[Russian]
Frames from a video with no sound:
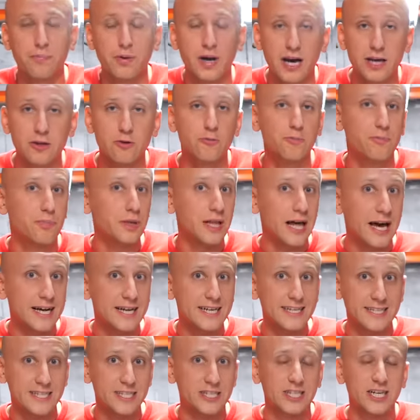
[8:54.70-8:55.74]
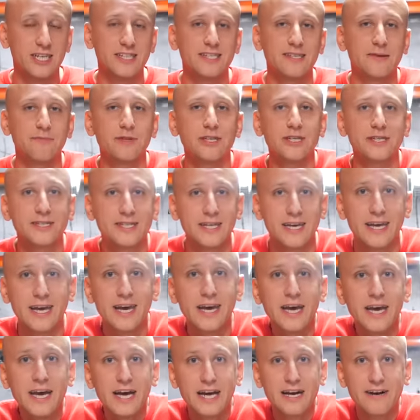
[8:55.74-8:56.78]
мембрану, благо благо сейчас
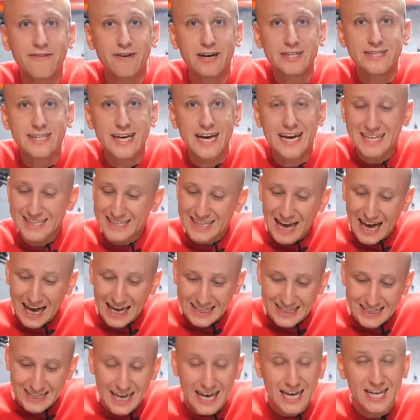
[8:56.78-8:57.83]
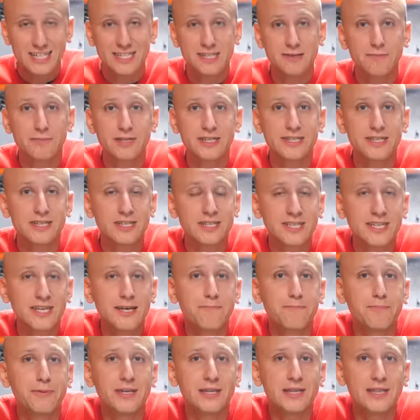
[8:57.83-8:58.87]
заменителей хватает. А также
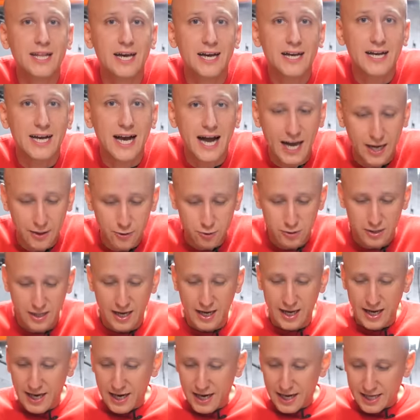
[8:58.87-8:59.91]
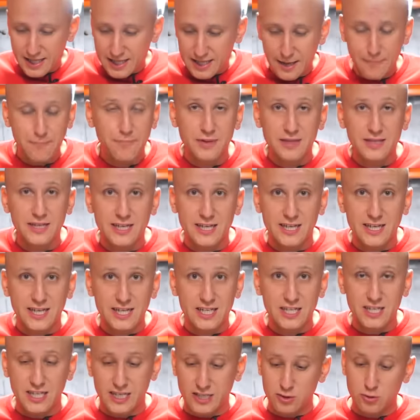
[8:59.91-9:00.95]
мастерские предлагают клапанные
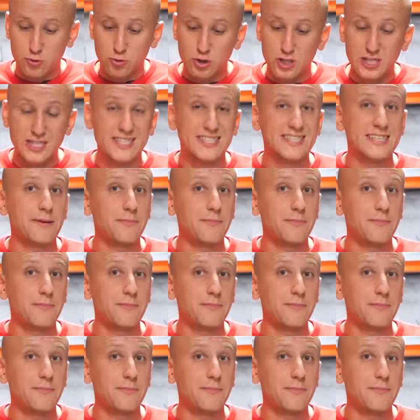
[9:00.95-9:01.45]
крышки с уже